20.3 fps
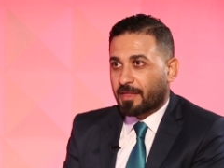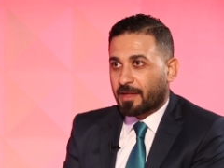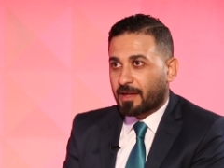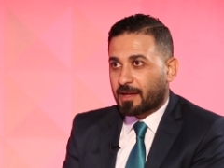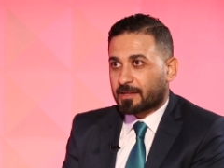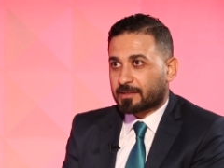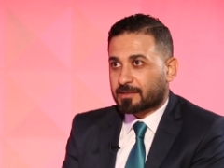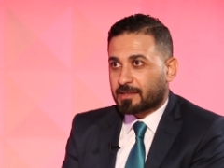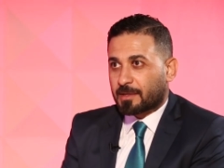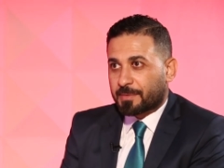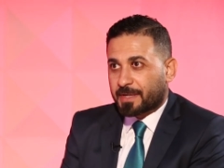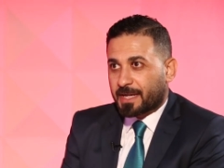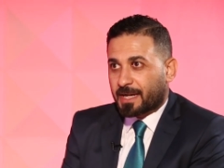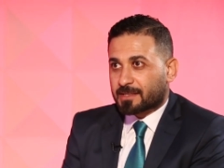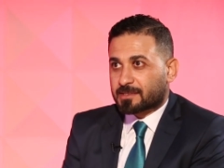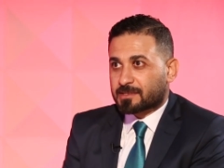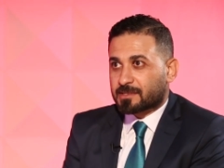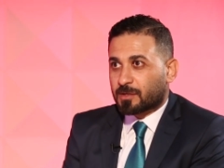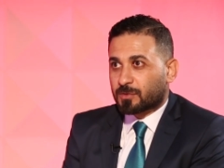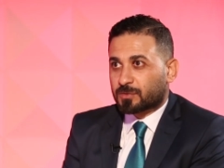هذا
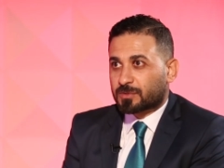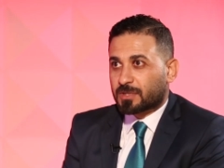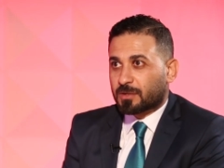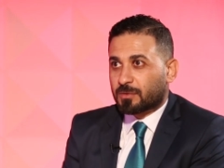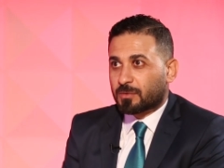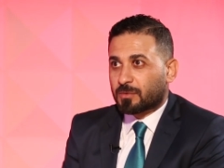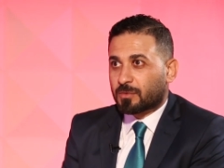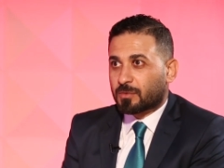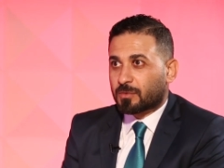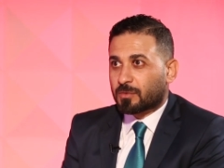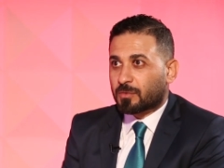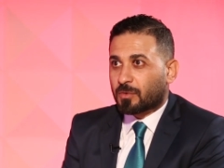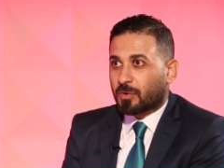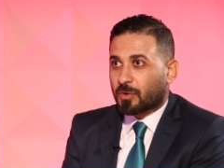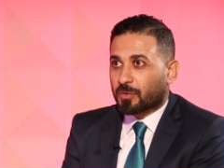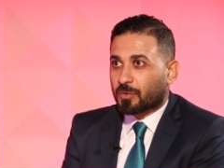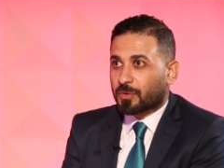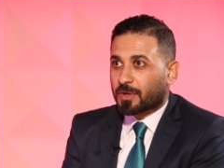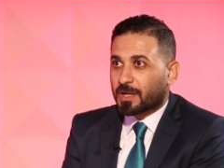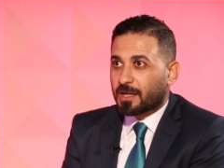طبيعه صوته
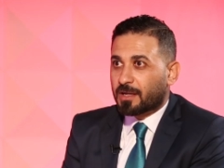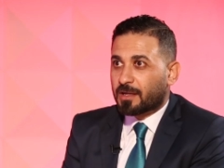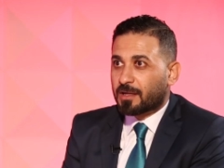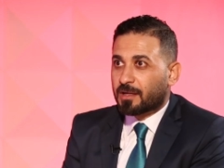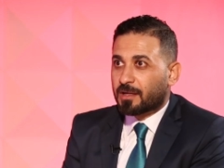وحضوره؟